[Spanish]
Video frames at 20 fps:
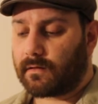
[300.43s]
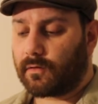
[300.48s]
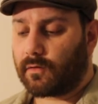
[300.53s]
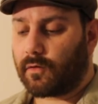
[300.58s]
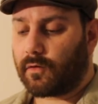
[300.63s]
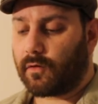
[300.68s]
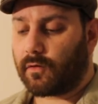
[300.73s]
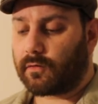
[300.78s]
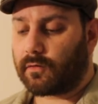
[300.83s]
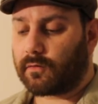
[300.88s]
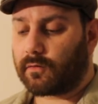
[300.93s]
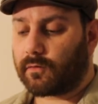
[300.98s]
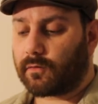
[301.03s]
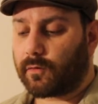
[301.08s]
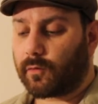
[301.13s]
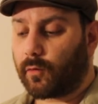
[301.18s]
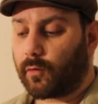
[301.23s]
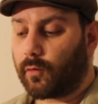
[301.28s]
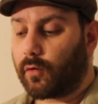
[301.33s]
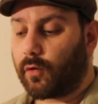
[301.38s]
Con
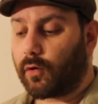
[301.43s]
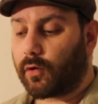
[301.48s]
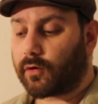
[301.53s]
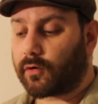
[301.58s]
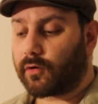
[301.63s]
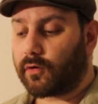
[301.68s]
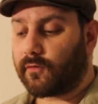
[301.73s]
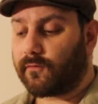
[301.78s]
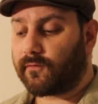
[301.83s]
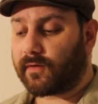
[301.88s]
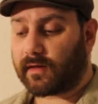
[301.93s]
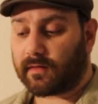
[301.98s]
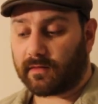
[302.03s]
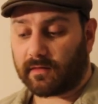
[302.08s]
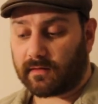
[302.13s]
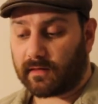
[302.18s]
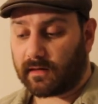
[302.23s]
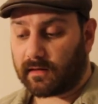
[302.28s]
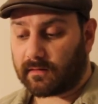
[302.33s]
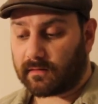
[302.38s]
su corno
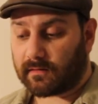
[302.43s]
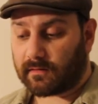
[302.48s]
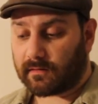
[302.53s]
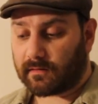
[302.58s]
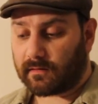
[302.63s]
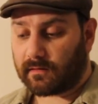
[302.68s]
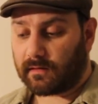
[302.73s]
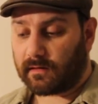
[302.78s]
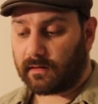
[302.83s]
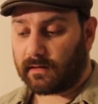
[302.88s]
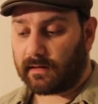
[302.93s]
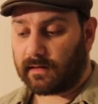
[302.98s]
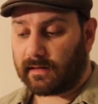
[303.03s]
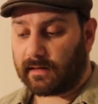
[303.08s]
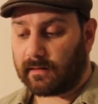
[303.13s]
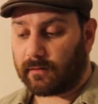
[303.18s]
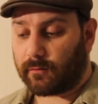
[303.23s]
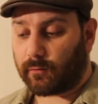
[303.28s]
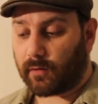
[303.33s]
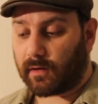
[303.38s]
francés
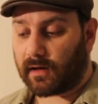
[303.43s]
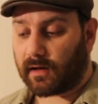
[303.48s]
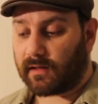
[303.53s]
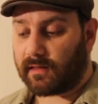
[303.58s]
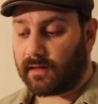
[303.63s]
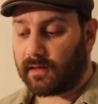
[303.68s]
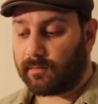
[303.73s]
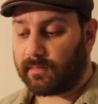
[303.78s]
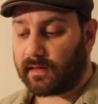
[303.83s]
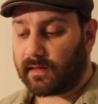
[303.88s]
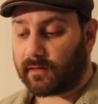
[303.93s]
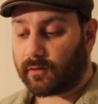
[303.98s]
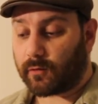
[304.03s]
y su academia